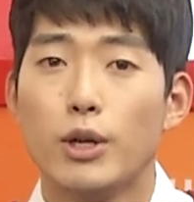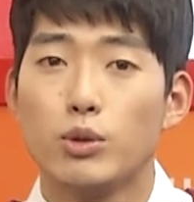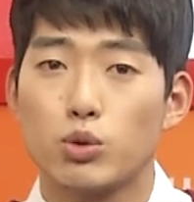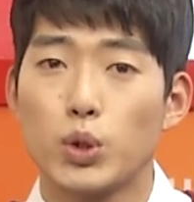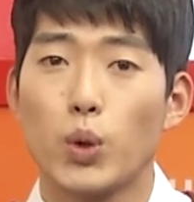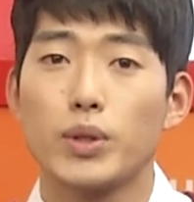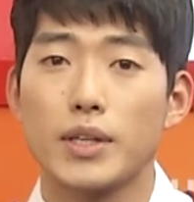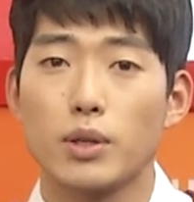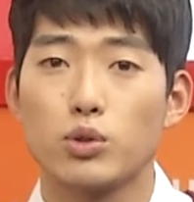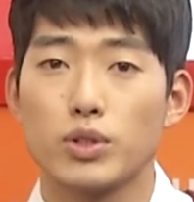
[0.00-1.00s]
주요
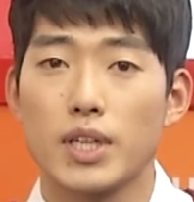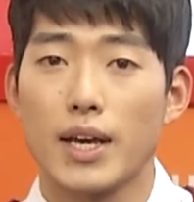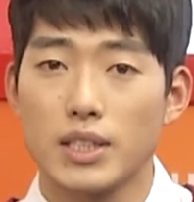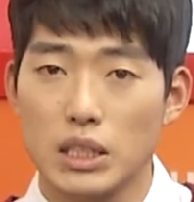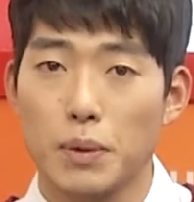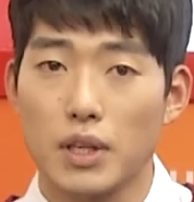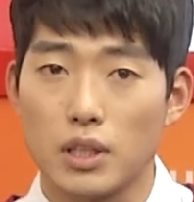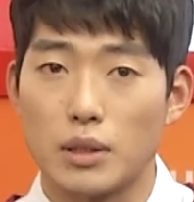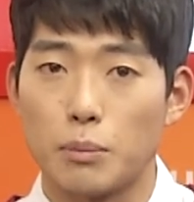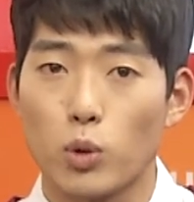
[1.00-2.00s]
대선 주자
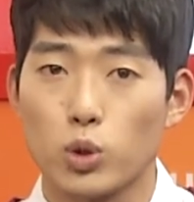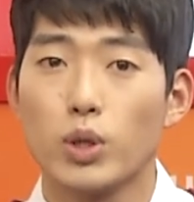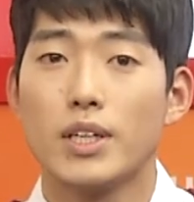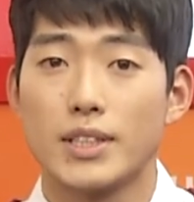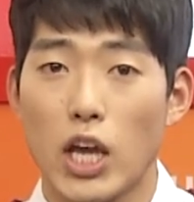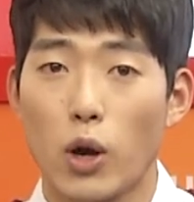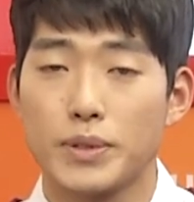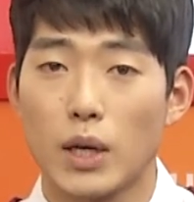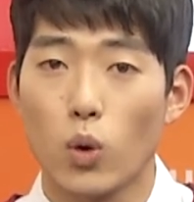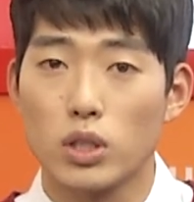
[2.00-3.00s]
10인은 모두
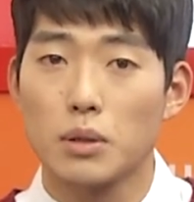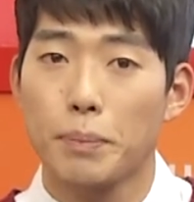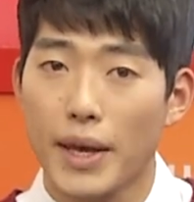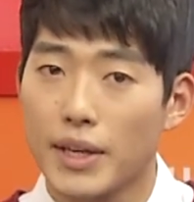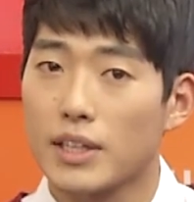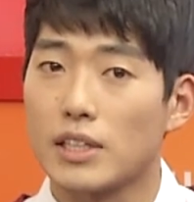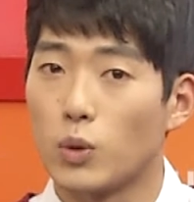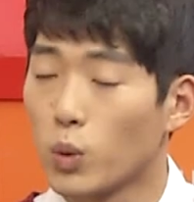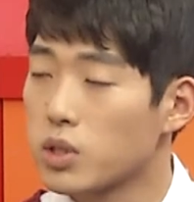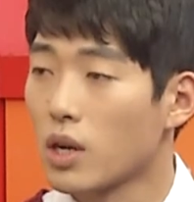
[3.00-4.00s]
재협상 혹은 폐기를
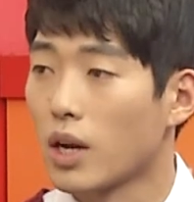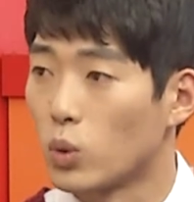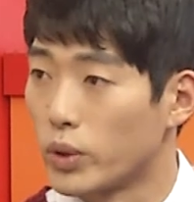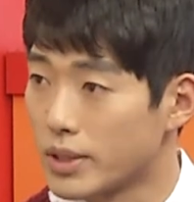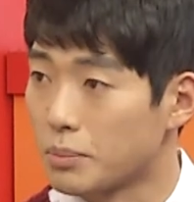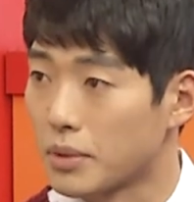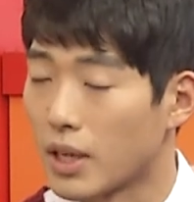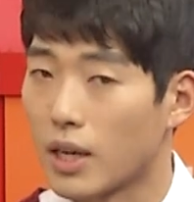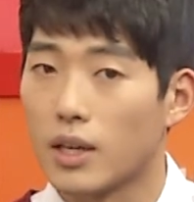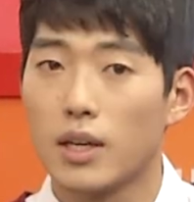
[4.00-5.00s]
요청하고
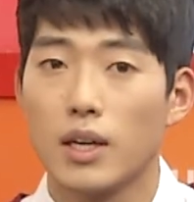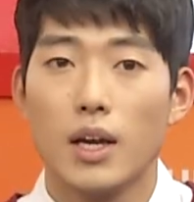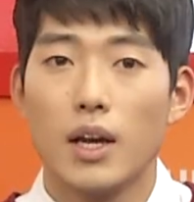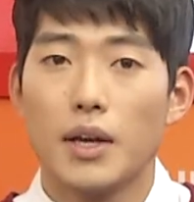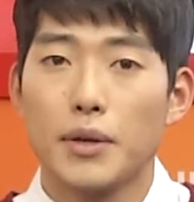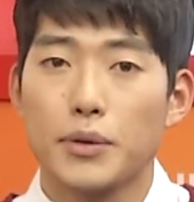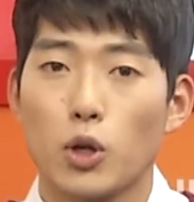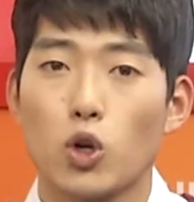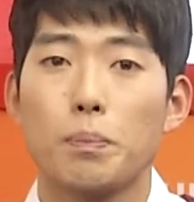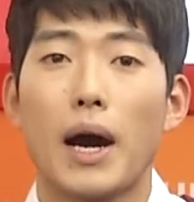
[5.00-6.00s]
있습니다. 네.
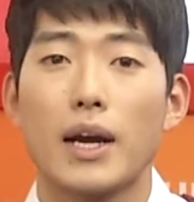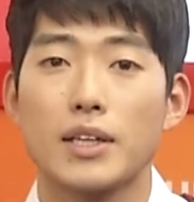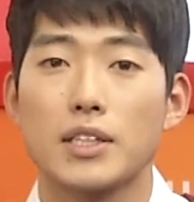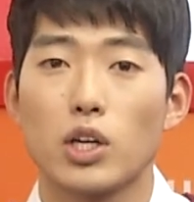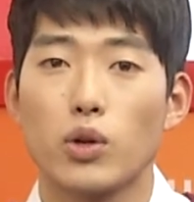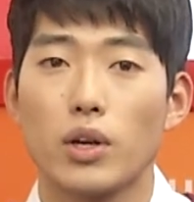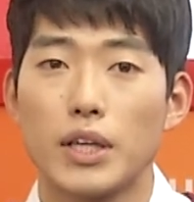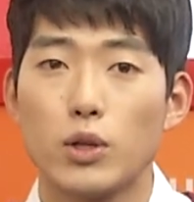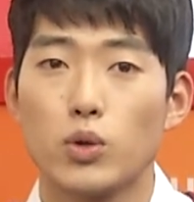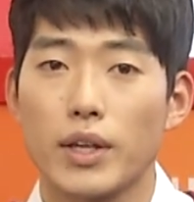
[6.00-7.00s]
결국 박근혜 정권
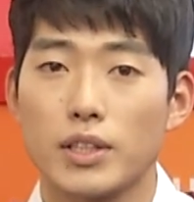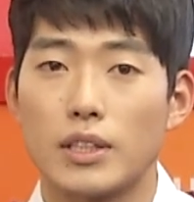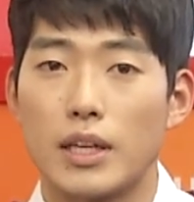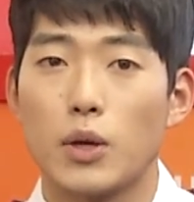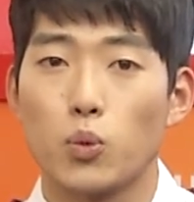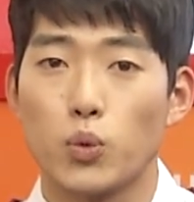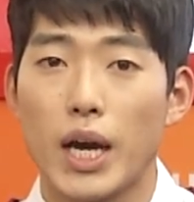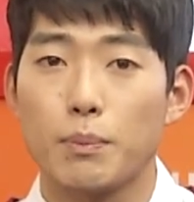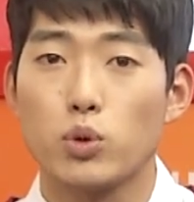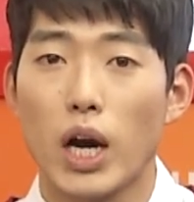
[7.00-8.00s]
이후에는
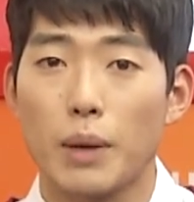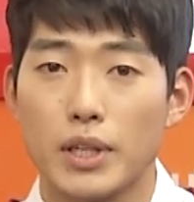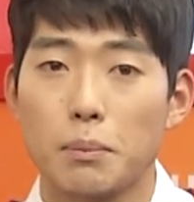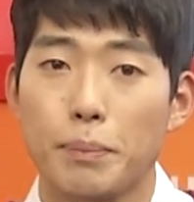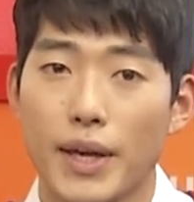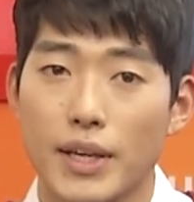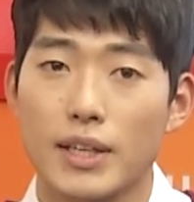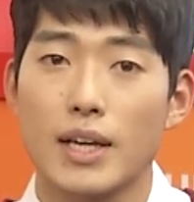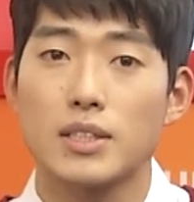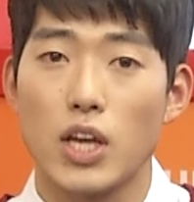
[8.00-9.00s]
위안부 합의는
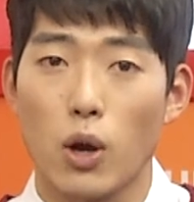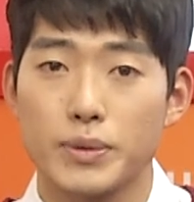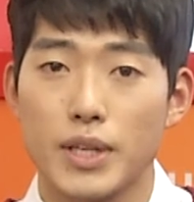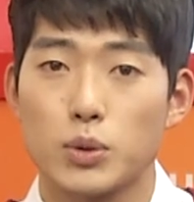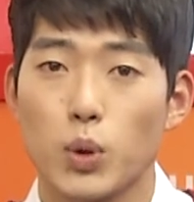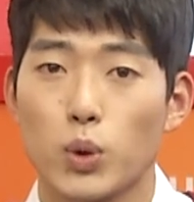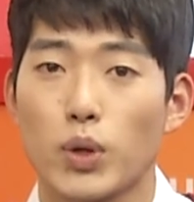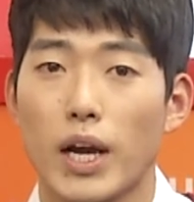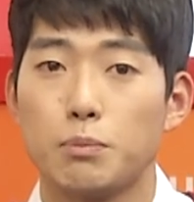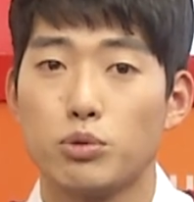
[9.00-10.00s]
폐기나 재협상 쪽으로
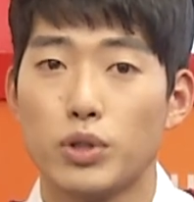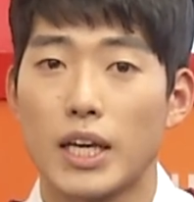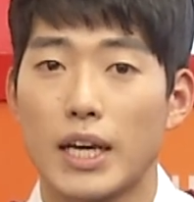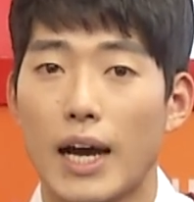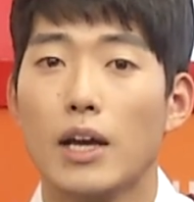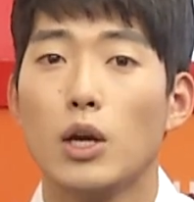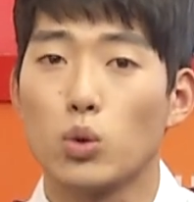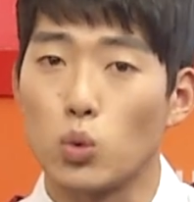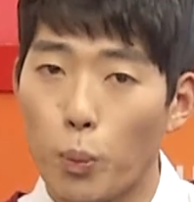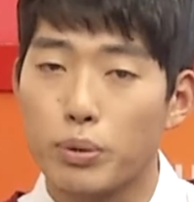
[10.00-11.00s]
갈 분위기가
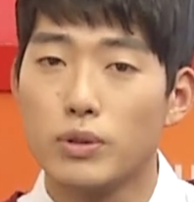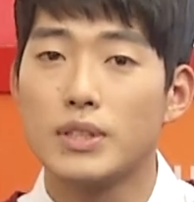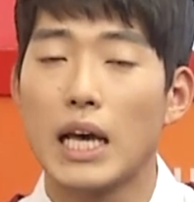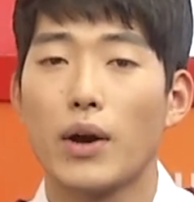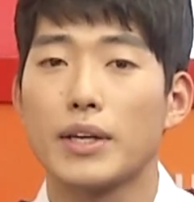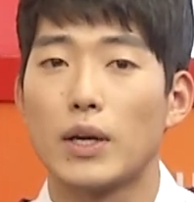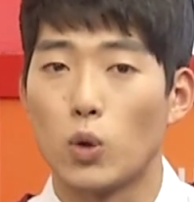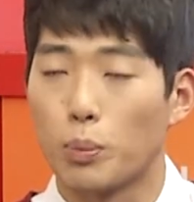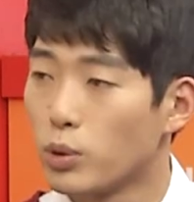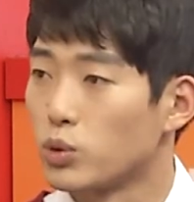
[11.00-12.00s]
높은 상황이라고
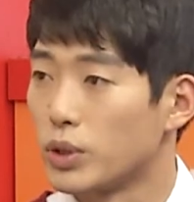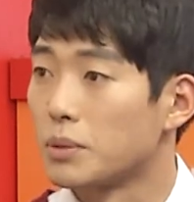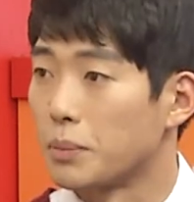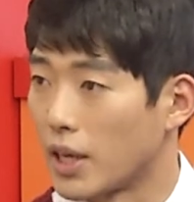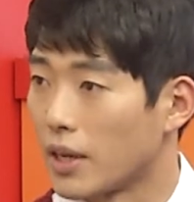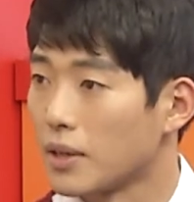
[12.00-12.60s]
볼 수 있습니다.